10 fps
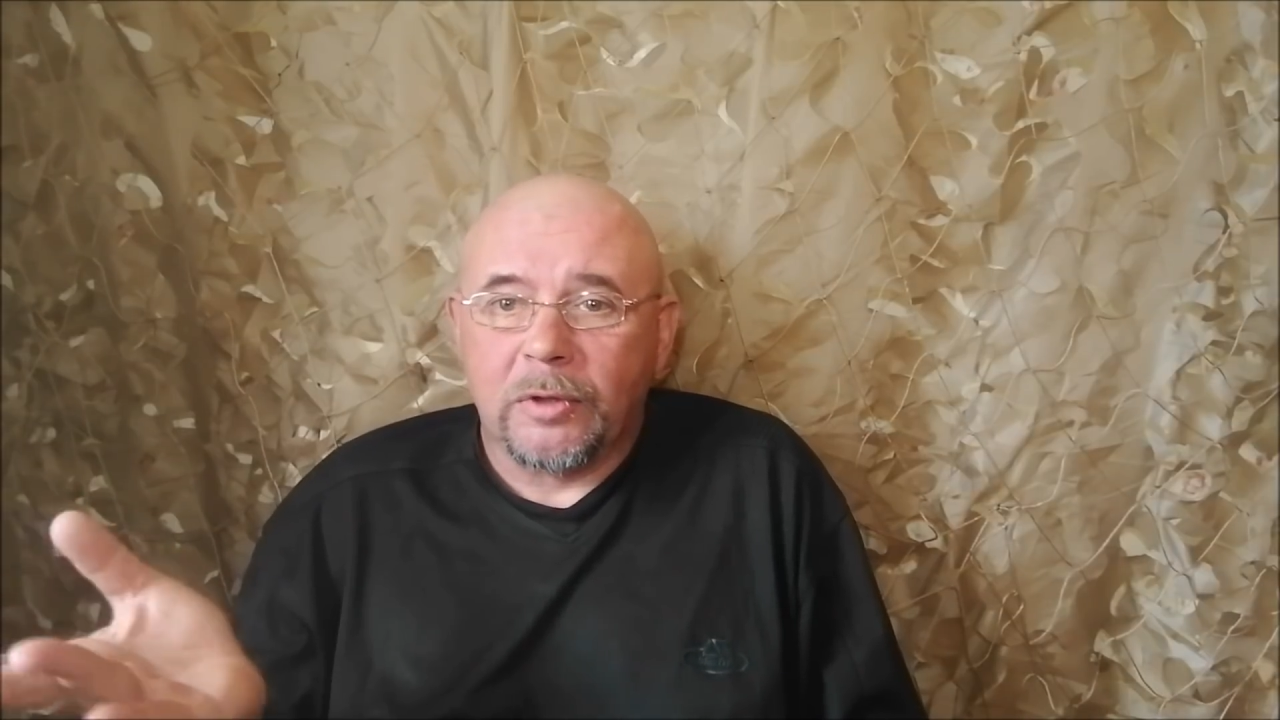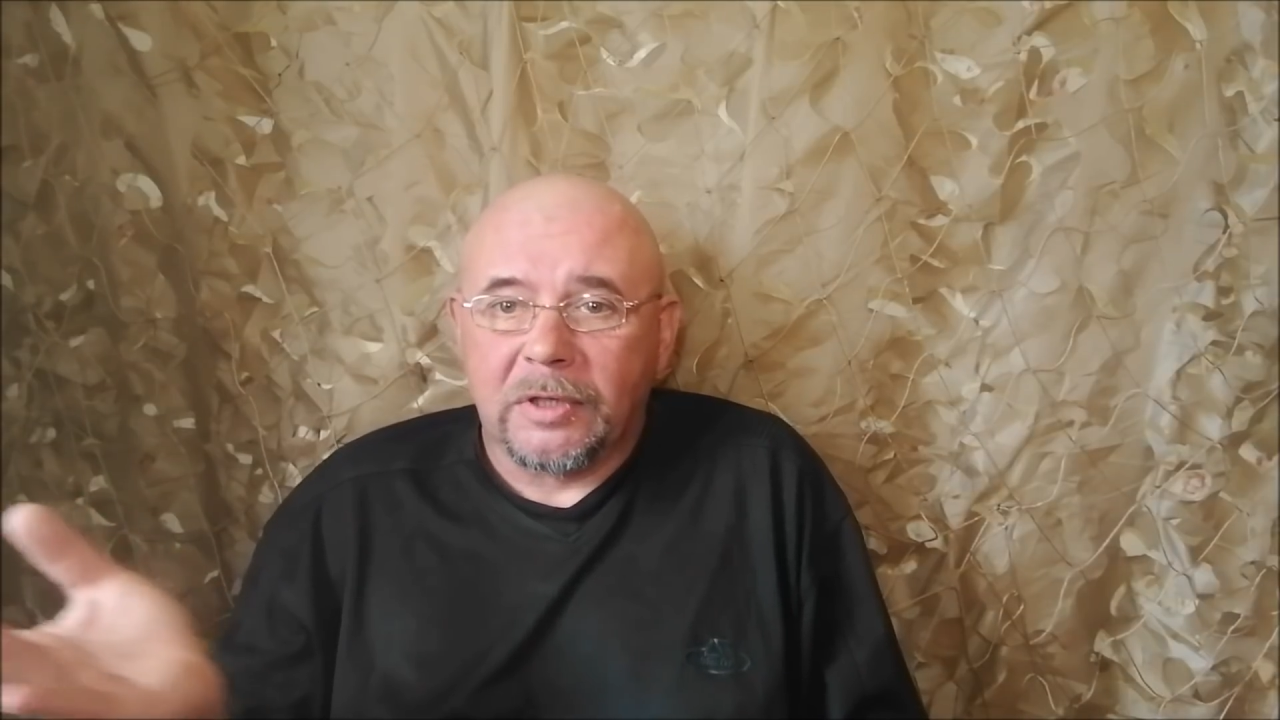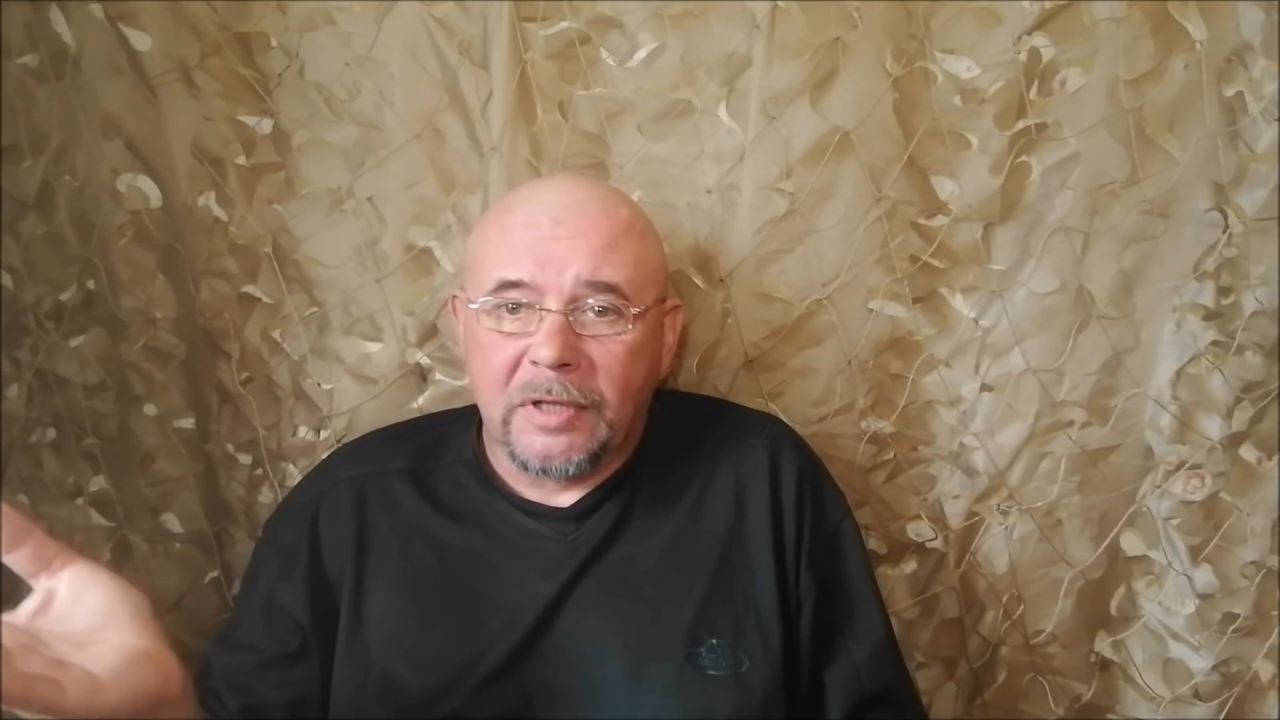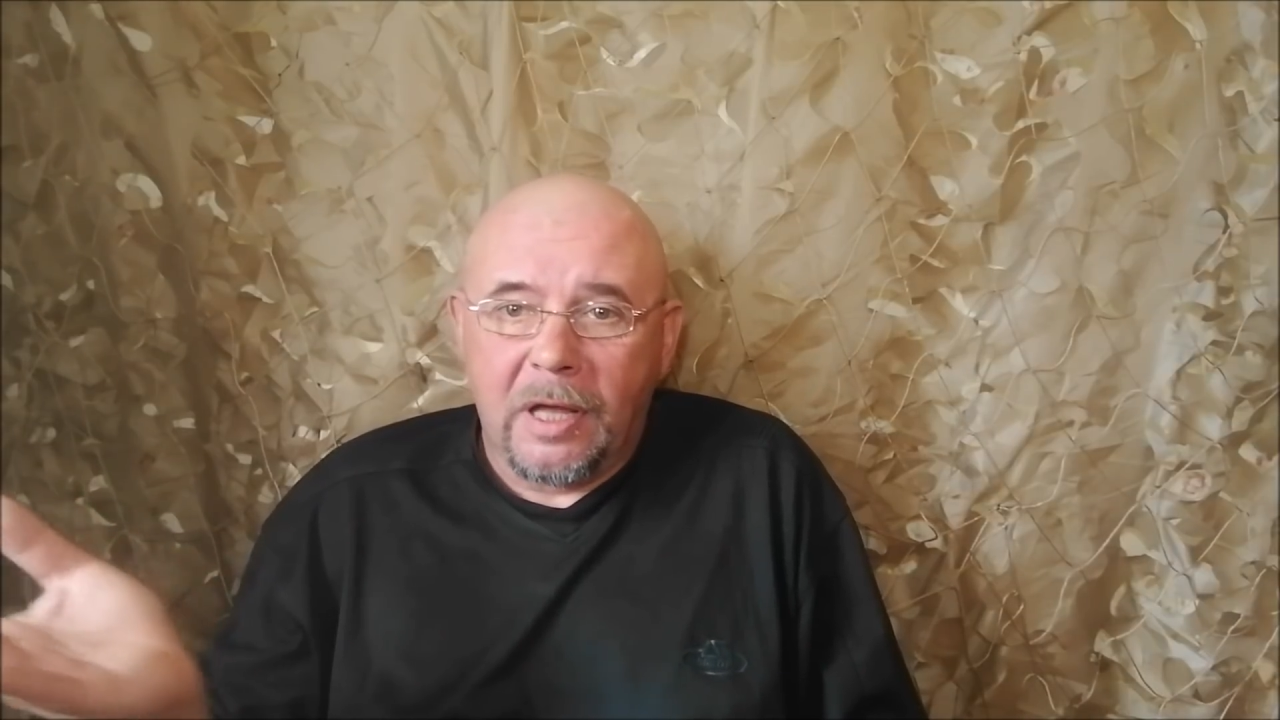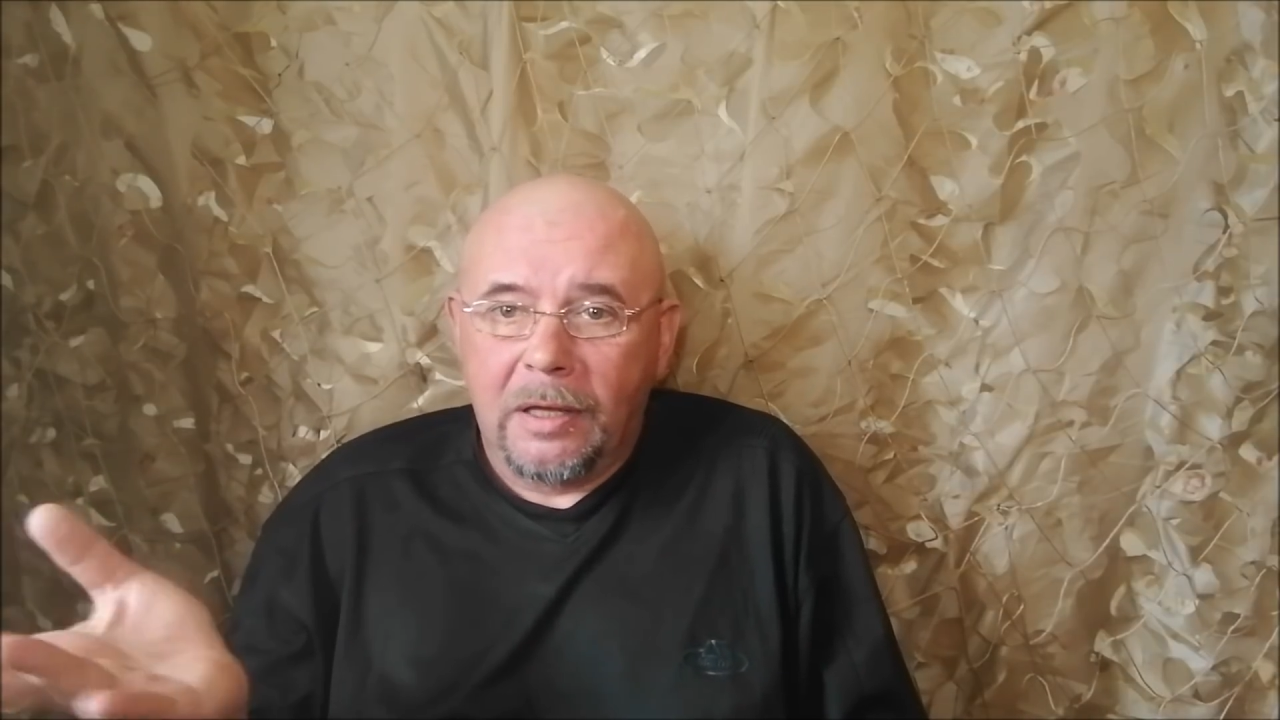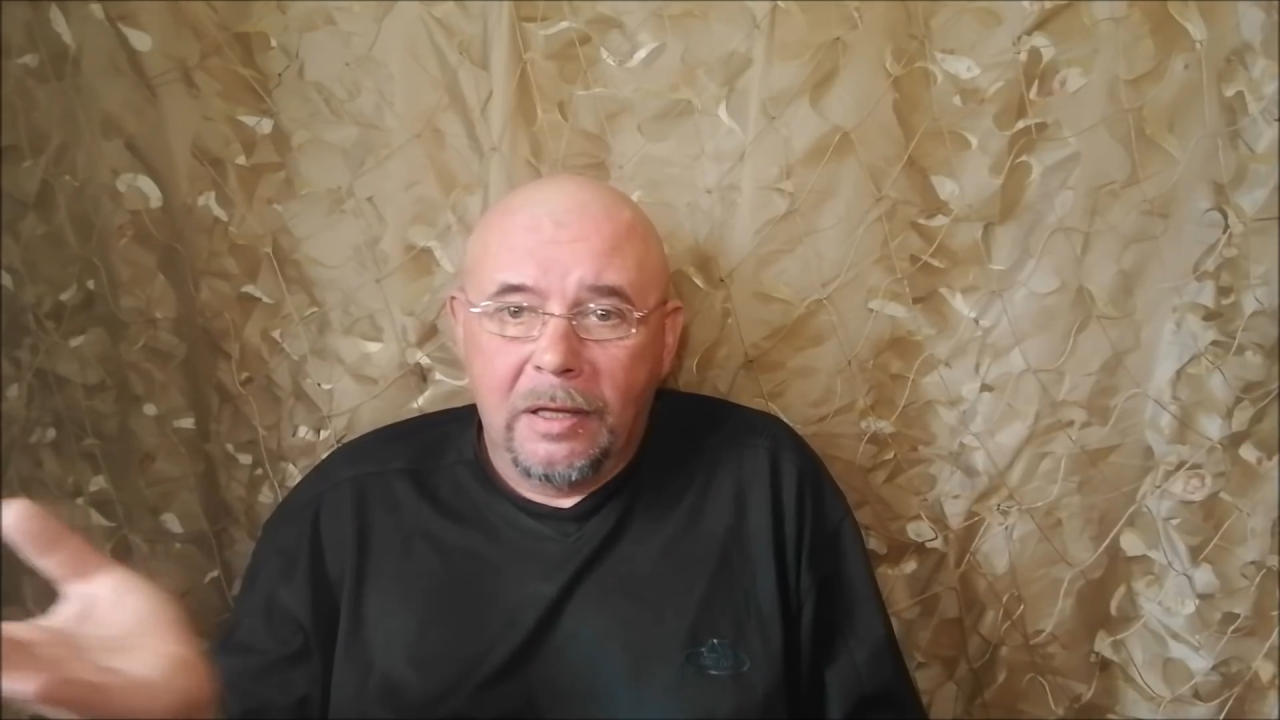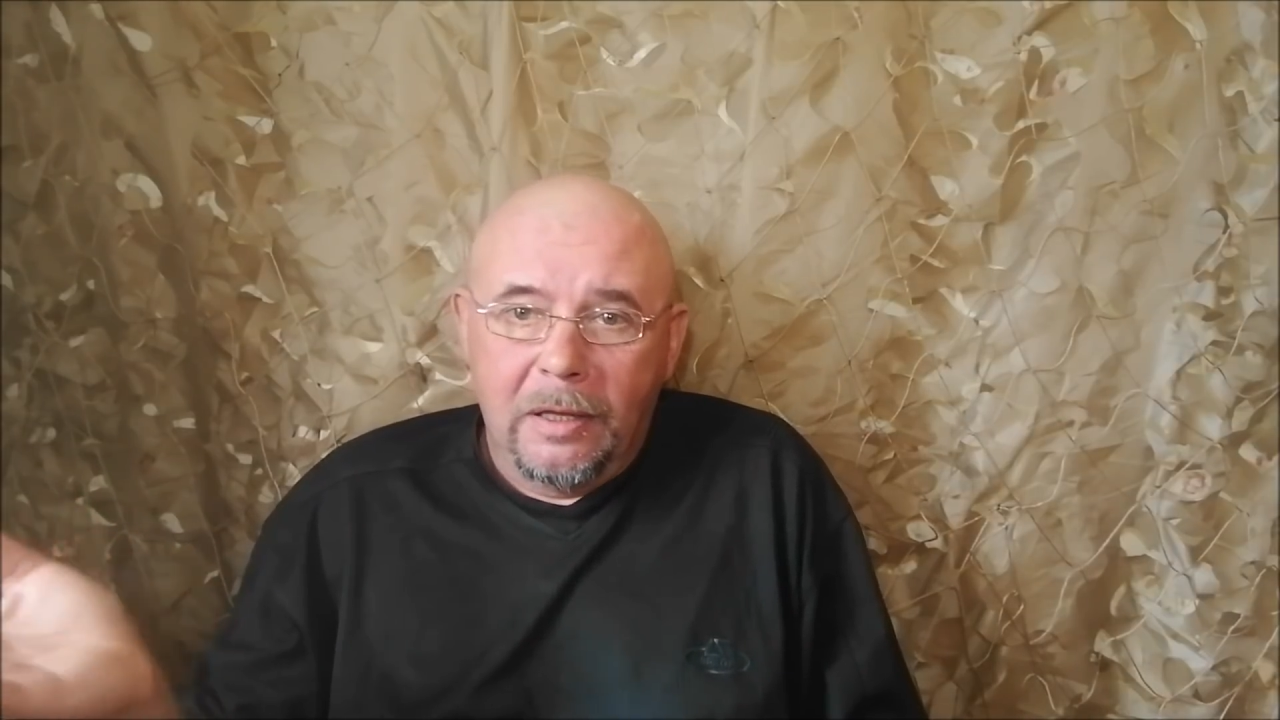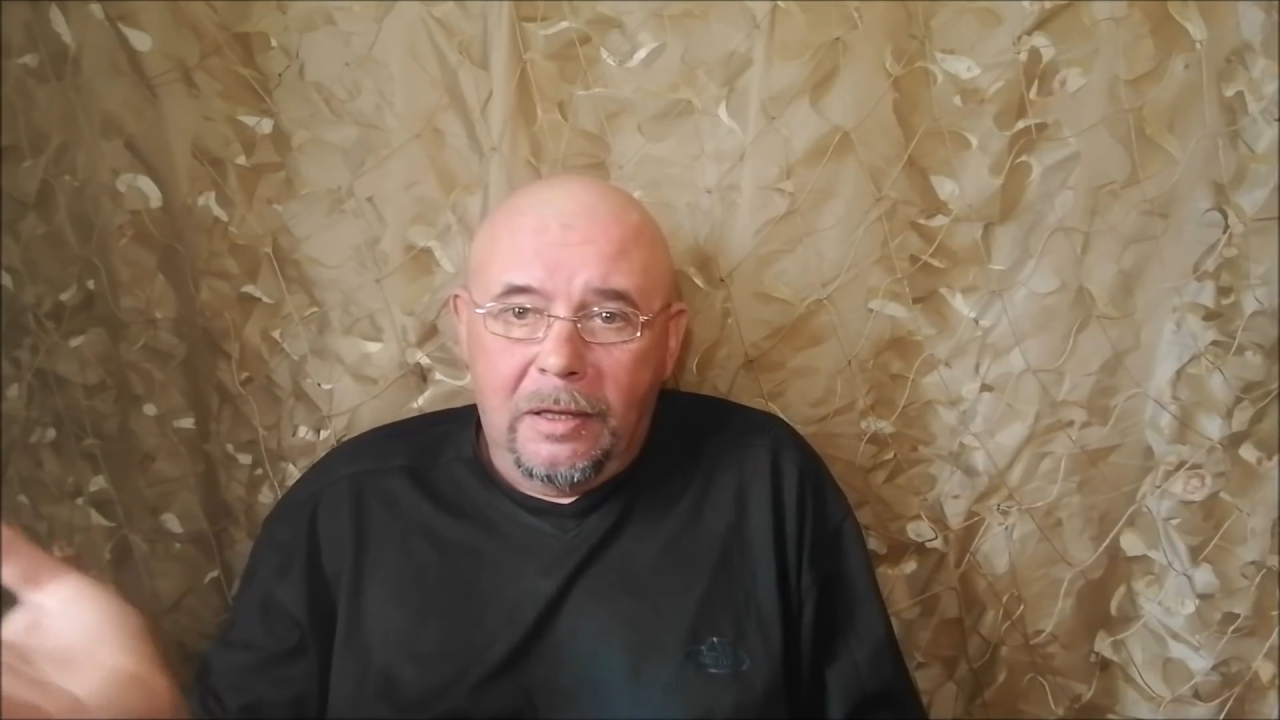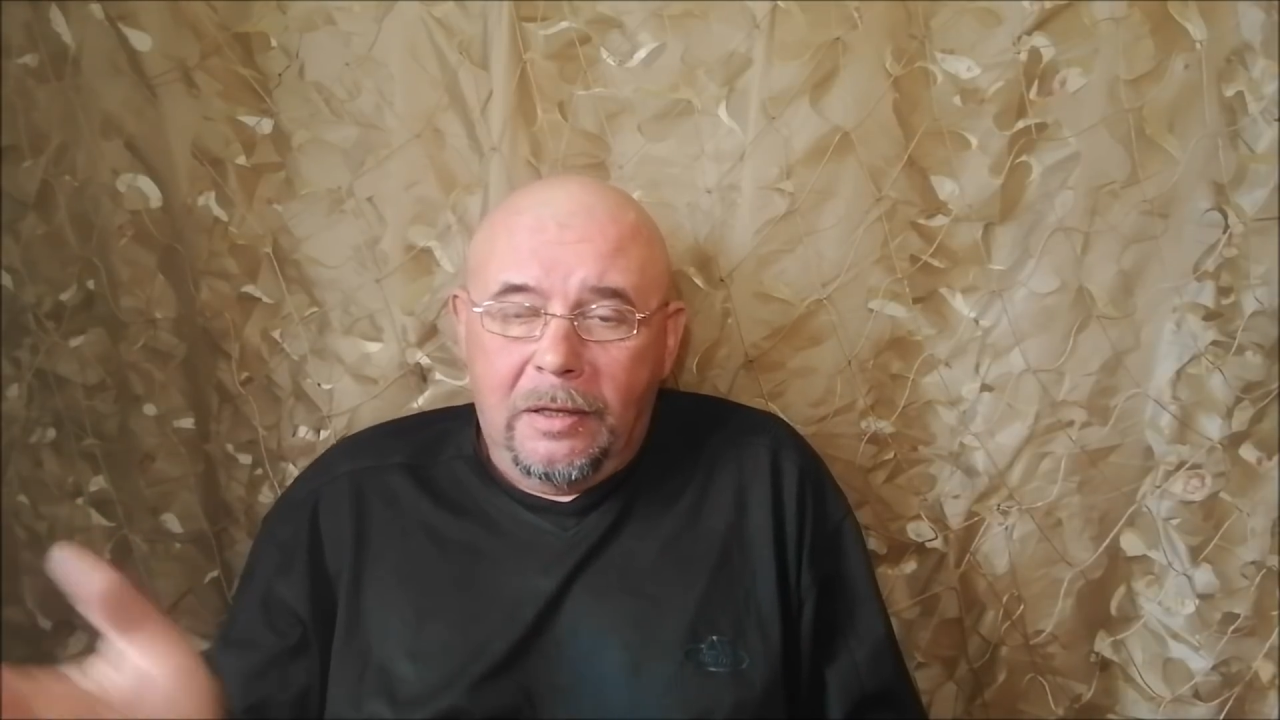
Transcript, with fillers: только на